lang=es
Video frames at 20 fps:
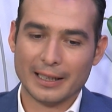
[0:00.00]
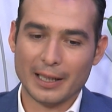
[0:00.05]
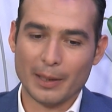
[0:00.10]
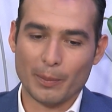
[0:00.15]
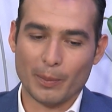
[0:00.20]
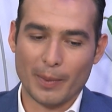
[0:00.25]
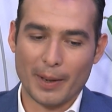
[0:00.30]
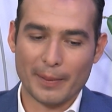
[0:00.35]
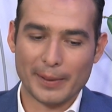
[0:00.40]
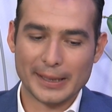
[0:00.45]

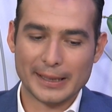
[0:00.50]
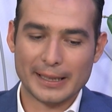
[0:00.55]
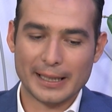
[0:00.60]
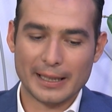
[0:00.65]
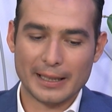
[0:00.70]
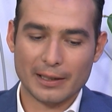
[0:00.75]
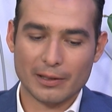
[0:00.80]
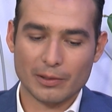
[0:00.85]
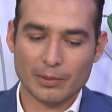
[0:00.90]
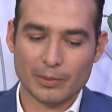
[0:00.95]
Y me
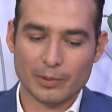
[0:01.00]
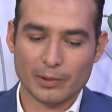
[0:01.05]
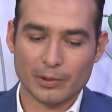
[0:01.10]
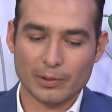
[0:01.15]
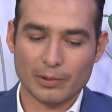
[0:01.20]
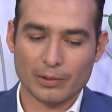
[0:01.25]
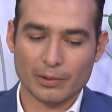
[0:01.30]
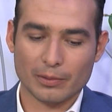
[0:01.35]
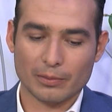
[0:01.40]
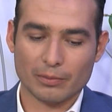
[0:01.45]
aventé ahí
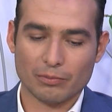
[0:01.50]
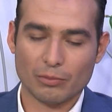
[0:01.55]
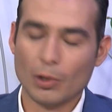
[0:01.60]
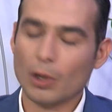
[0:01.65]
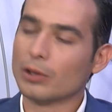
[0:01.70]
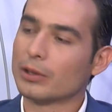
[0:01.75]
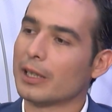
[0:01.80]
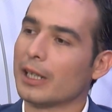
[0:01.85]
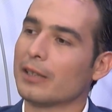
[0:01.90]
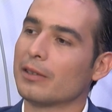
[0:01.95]
como
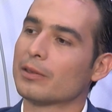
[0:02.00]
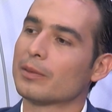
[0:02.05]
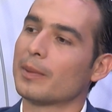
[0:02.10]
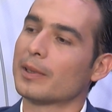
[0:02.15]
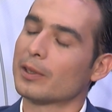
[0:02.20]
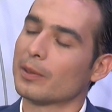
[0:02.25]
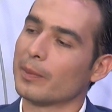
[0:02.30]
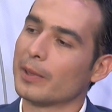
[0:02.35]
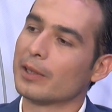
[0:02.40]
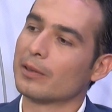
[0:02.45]
dos años
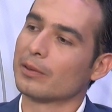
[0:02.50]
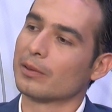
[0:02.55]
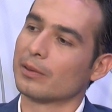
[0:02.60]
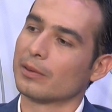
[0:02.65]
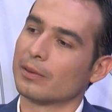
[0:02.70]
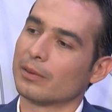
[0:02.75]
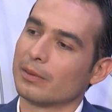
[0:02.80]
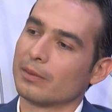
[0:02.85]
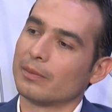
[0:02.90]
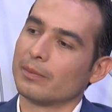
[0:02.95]
más o menos,
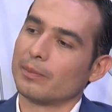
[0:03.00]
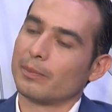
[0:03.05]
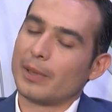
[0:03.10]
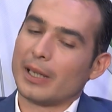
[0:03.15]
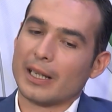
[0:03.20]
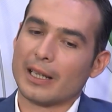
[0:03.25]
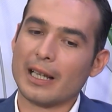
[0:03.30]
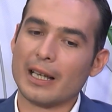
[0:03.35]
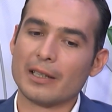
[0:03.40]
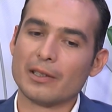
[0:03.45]
un
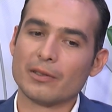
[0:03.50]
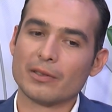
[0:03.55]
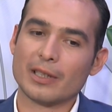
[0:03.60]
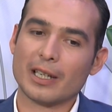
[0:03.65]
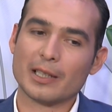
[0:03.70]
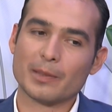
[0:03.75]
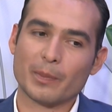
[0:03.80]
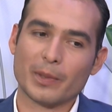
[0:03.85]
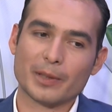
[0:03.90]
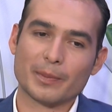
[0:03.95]
par de años.
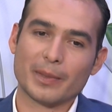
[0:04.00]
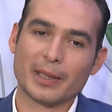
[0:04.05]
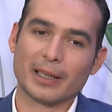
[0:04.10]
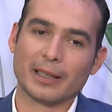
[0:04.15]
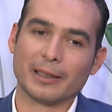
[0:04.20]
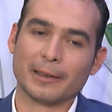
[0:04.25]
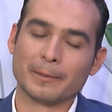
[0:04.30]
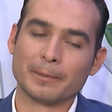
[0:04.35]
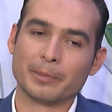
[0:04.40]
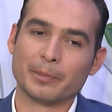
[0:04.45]
Ya después
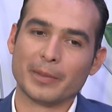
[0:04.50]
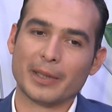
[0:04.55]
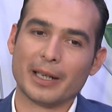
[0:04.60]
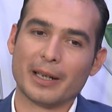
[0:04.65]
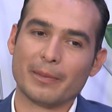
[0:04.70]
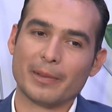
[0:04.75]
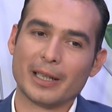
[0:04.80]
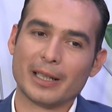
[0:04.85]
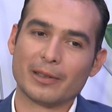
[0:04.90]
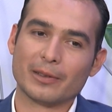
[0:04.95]
me,
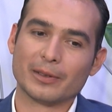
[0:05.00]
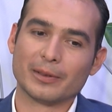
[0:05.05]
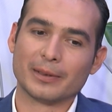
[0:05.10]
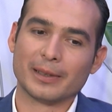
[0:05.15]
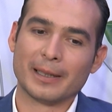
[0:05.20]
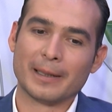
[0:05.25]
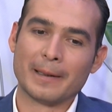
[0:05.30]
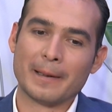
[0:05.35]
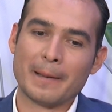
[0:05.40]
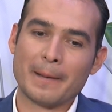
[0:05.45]
hablaron
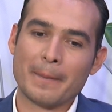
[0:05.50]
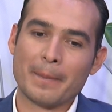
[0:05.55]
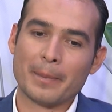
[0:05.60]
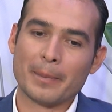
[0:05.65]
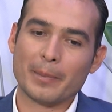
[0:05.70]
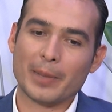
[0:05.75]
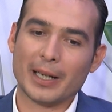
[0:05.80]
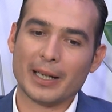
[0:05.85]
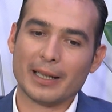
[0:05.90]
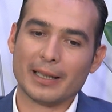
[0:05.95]

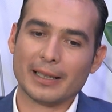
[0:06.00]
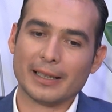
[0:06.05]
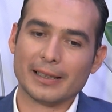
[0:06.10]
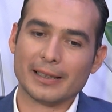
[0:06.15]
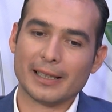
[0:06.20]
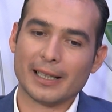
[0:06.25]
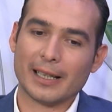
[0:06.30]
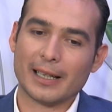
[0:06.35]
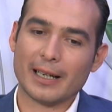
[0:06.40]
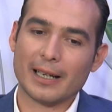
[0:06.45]
para
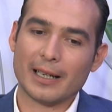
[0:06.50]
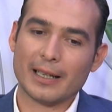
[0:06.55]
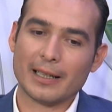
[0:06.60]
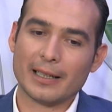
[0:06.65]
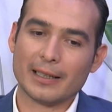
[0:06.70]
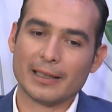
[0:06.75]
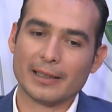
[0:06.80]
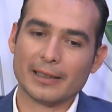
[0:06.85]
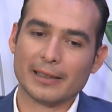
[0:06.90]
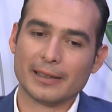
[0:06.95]
entrar
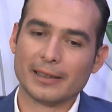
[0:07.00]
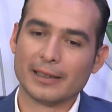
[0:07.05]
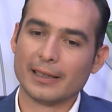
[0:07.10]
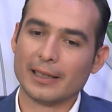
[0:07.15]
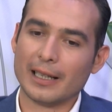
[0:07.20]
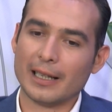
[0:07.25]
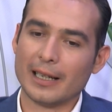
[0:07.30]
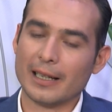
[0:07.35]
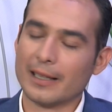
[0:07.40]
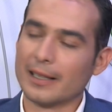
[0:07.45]

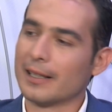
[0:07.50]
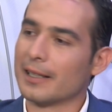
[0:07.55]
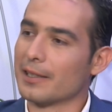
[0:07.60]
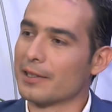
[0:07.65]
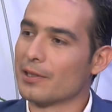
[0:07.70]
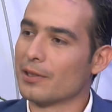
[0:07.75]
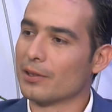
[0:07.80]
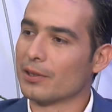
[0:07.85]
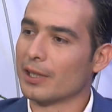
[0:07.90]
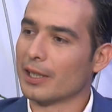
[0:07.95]
a, la
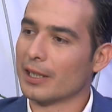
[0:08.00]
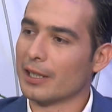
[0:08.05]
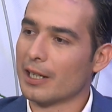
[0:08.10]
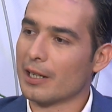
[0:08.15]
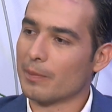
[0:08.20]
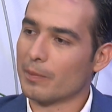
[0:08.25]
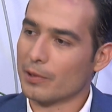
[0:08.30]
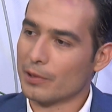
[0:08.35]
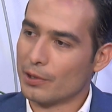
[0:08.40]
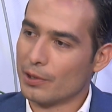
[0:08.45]
redacción de
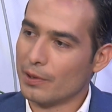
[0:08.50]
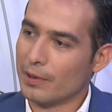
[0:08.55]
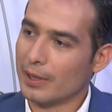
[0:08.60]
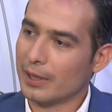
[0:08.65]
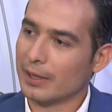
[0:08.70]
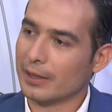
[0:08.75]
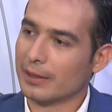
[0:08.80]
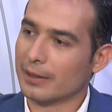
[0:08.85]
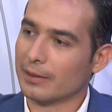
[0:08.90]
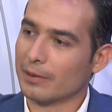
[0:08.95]
Guillermo
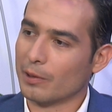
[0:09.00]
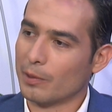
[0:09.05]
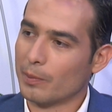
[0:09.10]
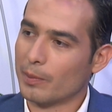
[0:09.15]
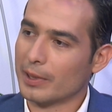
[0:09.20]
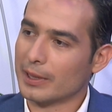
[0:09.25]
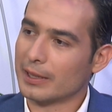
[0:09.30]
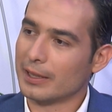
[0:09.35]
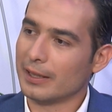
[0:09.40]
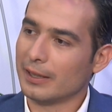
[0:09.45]
Ochoa en
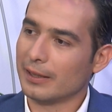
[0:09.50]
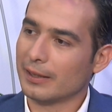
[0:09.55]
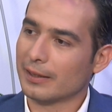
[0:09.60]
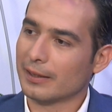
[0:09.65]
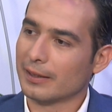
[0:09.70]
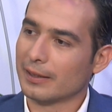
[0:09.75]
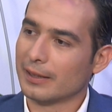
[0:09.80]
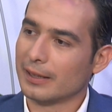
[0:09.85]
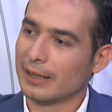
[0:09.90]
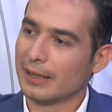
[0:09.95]
Grupo Asir.
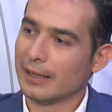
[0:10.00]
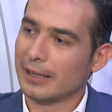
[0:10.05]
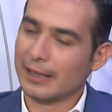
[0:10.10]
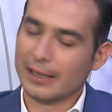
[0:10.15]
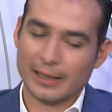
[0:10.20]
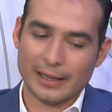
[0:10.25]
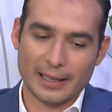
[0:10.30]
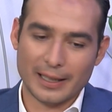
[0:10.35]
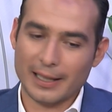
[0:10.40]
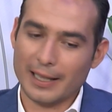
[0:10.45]

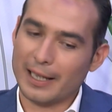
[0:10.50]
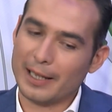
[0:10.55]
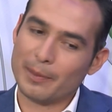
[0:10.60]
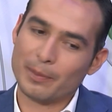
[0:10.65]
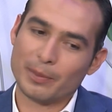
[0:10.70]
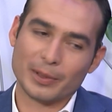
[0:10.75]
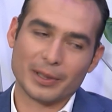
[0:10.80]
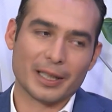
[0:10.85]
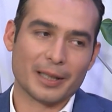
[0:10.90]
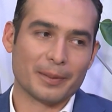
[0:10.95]
Y de ahí
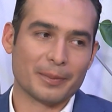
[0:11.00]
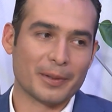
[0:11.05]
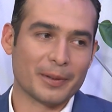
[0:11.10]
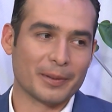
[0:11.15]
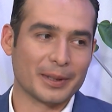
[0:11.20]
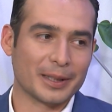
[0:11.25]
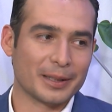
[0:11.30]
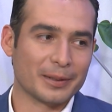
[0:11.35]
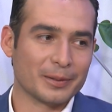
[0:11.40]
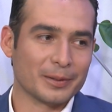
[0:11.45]
pues ya me
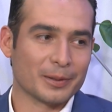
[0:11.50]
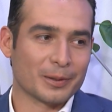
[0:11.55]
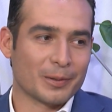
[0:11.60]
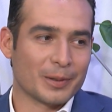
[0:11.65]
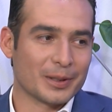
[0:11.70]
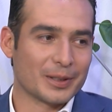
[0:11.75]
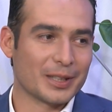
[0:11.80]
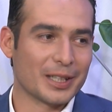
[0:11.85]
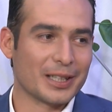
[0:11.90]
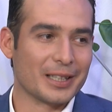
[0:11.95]
aventé unos
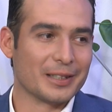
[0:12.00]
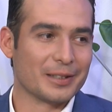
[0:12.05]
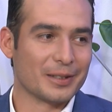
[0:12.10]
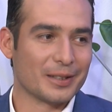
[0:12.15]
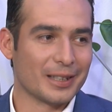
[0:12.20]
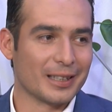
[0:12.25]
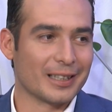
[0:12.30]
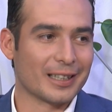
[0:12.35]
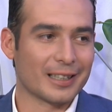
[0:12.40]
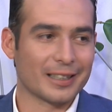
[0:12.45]
cuantos
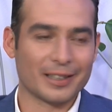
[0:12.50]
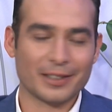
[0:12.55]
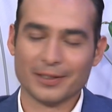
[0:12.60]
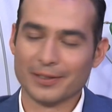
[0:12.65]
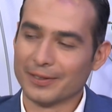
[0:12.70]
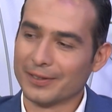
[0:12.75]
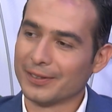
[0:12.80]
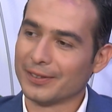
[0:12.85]
añitos en radio.